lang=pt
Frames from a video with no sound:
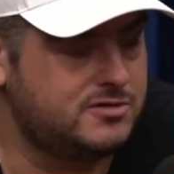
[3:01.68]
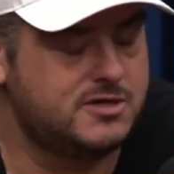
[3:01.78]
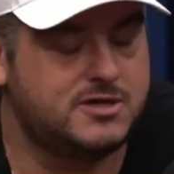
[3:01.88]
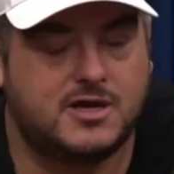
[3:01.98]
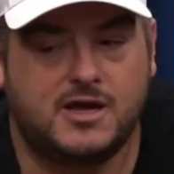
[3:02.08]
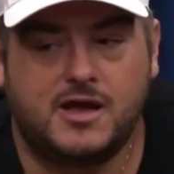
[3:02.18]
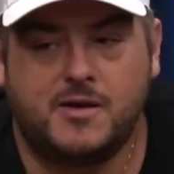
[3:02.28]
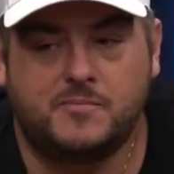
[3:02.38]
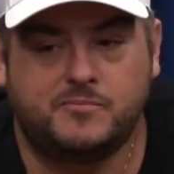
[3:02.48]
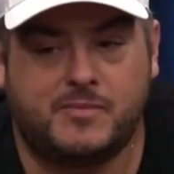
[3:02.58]
Entendi.
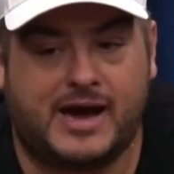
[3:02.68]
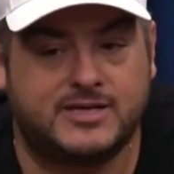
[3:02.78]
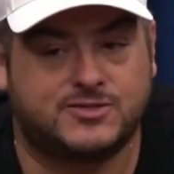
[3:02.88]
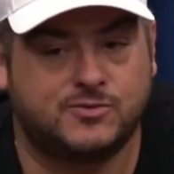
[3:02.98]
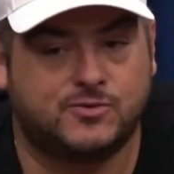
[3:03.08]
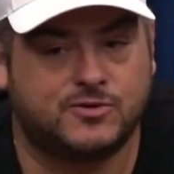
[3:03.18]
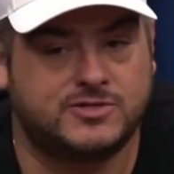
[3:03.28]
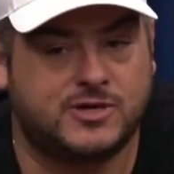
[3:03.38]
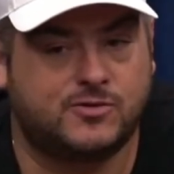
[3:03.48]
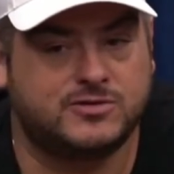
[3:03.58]
Mas o
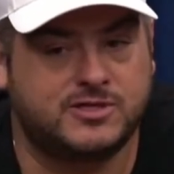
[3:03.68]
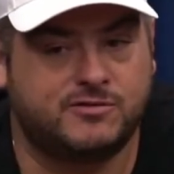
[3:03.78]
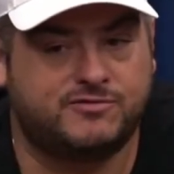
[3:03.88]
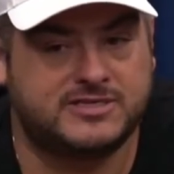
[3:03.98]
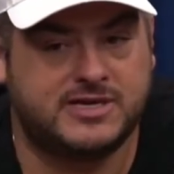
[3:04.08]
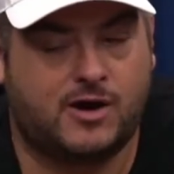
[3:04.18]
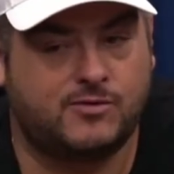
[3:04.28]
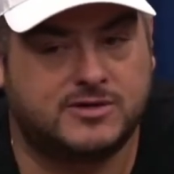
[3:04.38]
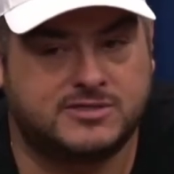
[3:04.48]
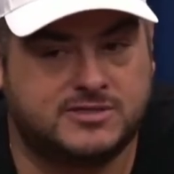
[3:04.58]
Cruzeiro conseguiu fazer algo
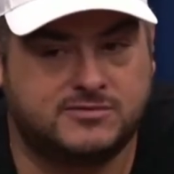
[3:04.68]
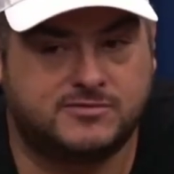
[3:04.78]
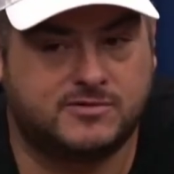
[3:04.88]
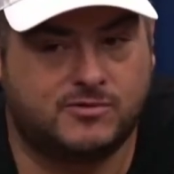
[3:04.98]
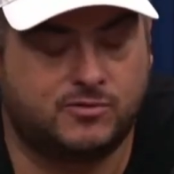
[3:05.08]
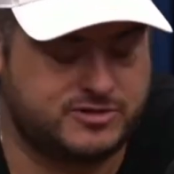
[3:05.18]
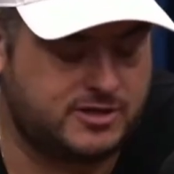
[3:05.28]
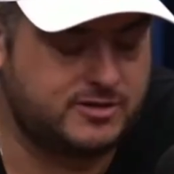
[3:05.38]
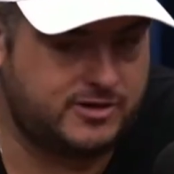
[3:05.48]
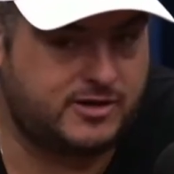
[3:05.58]
assim. Cruzeiro
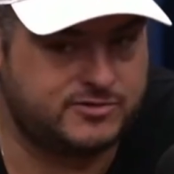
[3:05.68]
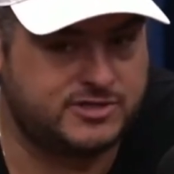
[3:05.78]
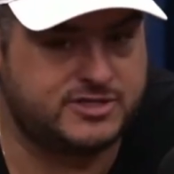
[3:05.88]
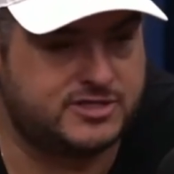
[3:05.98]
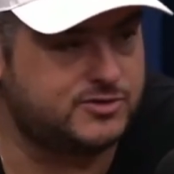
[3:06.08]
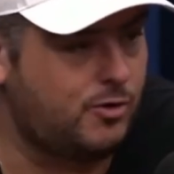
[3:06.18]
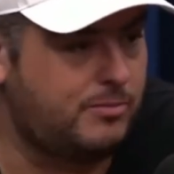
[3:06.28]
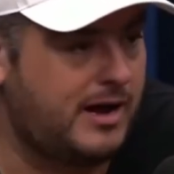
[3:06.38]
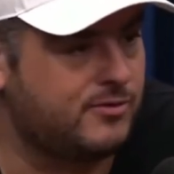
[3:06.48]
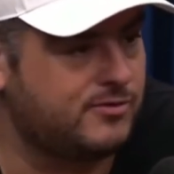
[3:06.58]
não, né? Os dirigentes que
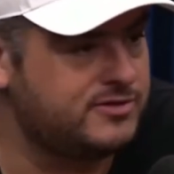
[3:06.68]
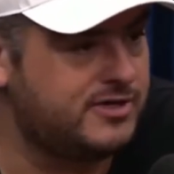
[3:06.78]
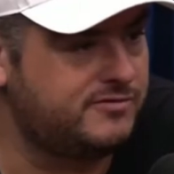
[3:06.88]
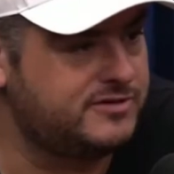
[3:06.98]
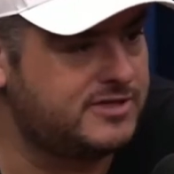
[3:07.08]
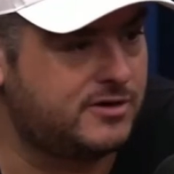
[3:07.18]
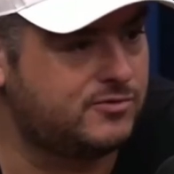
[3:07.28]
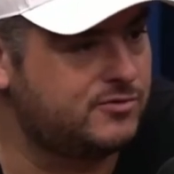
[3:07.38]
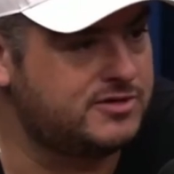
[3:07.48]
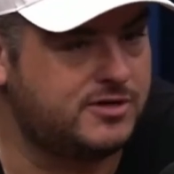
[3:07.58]
roubaram o Cruzeiro fizeram do
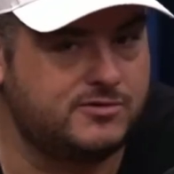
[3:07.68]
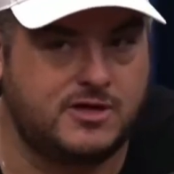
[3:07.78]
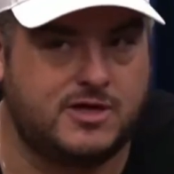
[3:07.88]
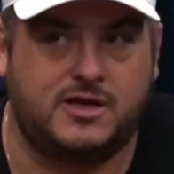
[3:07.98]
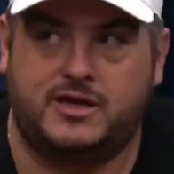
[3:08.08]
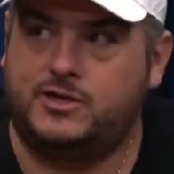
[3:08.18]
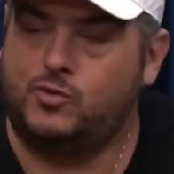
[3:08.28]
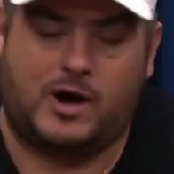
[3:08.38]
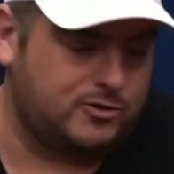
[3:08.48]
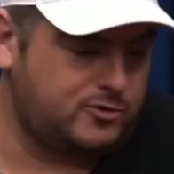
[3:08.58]
Cruzeiro ir do
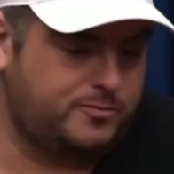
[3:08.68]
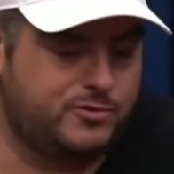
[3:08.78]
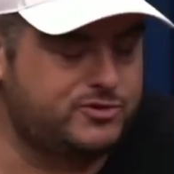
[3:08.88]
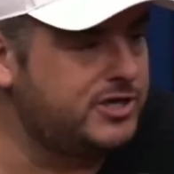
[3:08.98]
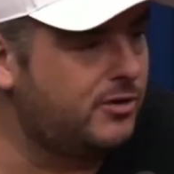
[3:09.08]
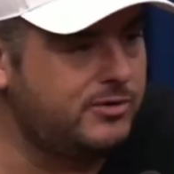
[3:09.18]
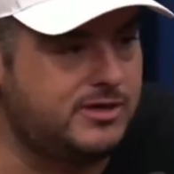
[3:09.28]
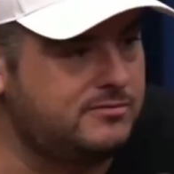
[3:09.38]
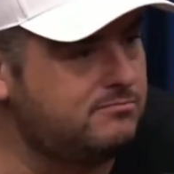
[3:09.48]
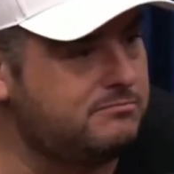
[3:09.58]
alto pro chão em
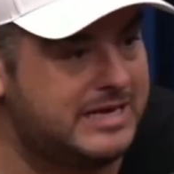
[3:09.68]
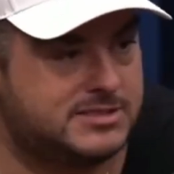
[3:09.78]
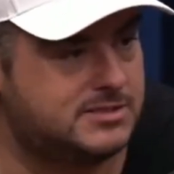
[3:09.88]
meses.